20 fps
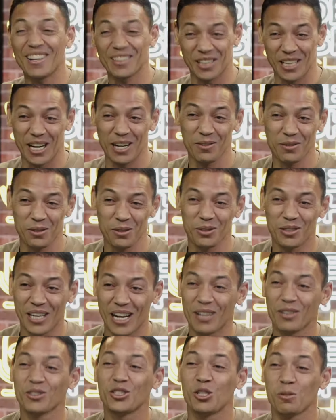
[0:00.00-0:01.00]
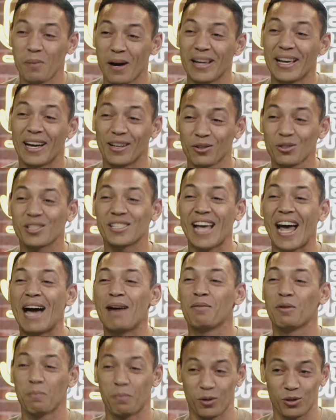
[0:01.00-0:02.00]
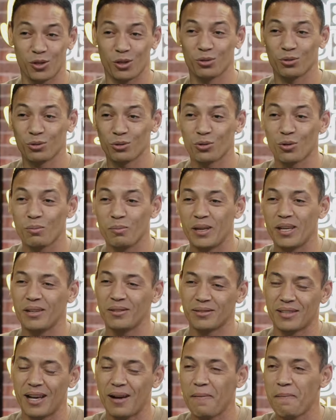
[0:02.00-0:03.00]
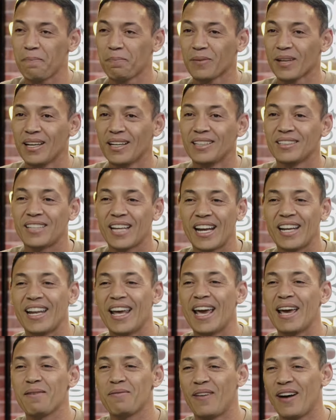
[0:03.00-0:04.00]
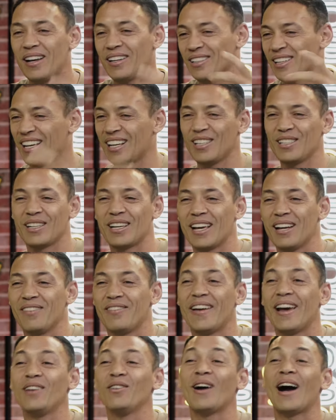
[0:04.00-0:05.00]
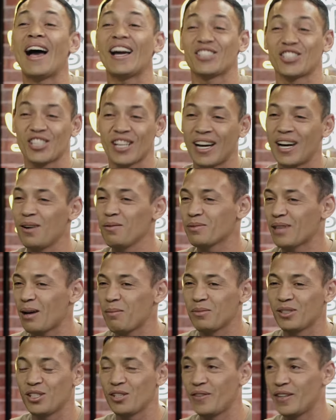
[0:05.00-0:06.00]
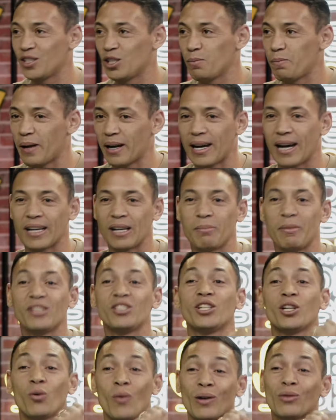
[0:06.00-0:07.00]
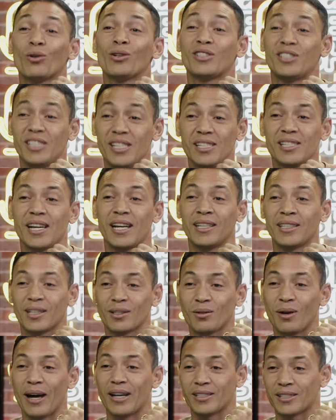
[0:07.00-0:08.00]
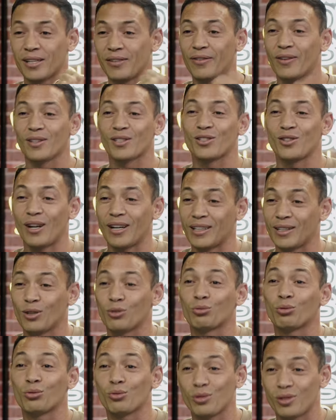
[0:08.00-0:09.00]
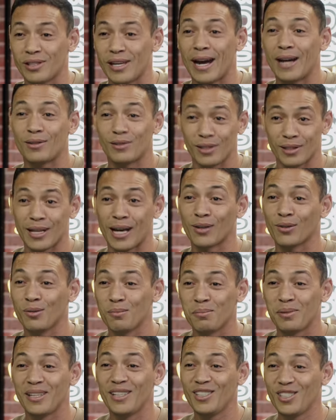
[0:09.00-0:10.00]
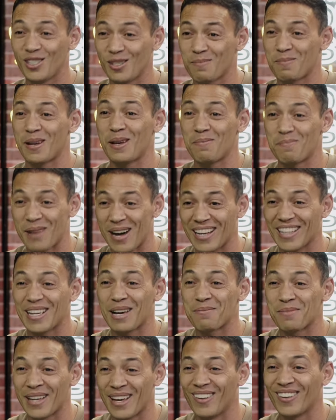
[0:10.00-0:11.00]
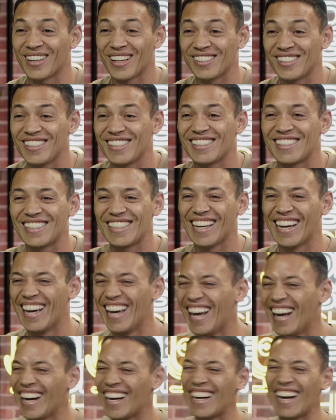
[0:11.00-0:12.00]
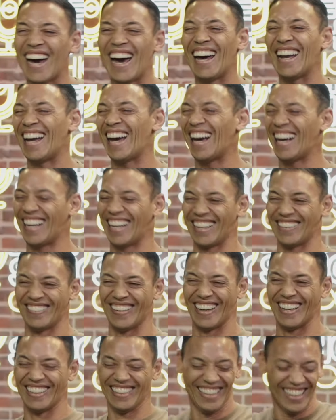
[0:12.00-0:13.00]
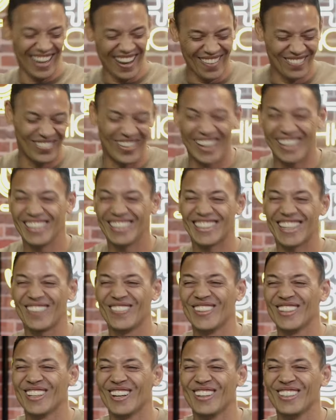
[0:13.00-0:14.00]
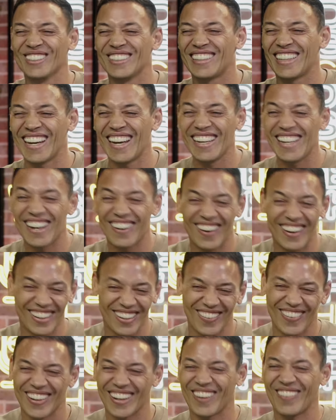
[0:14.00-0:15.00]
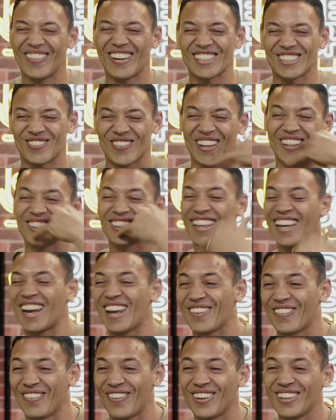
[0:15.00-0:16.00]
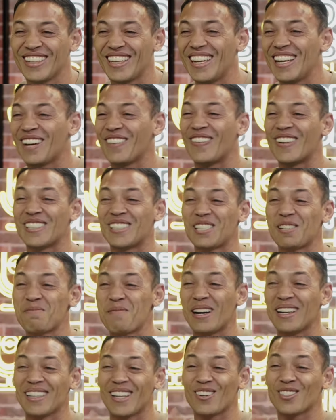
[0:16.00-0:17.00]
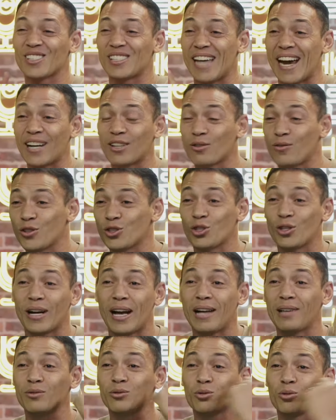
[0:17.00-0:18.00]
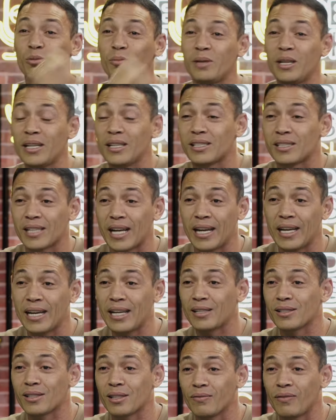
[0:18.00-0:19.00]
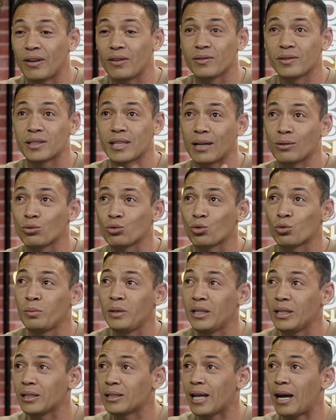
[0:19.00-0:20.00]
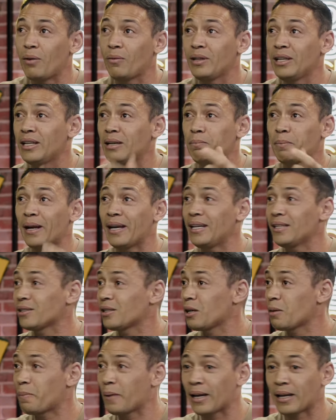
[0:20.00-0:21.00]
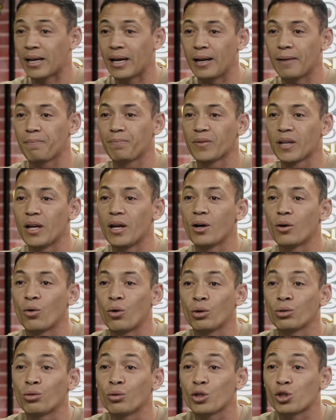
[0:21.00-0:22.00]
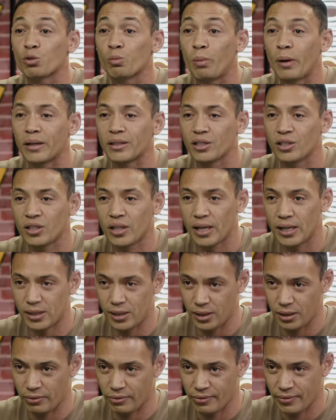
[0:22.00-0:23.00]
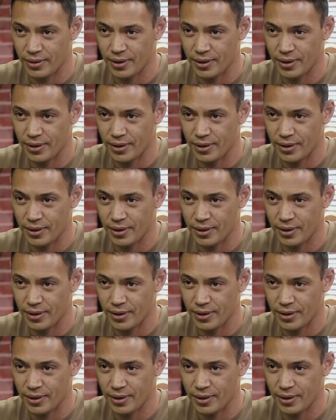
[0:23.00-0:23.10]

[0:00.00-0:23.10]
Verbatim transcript: treino, treino de manhã no sábado, pro jogo no domingo e tal. Treinei, aquele, aquele velho rachão, tá me diverti pra caramba. Aí chegou a notícia ainda no rachão, falou assim, olha, deu tudo certo, você tá no bid, se prepara que amanhã é um grande dia. Caraca, velho. Aí terminou o treino e agora como é que eu faço? Pego o telefone, liga e falo assim, mãe, deu certo, eu vou jogar no domingo, estreiei, vou estrear no domingo e tal, liga pra Contra quem que era, lembra? Contra o Esporte de Recife.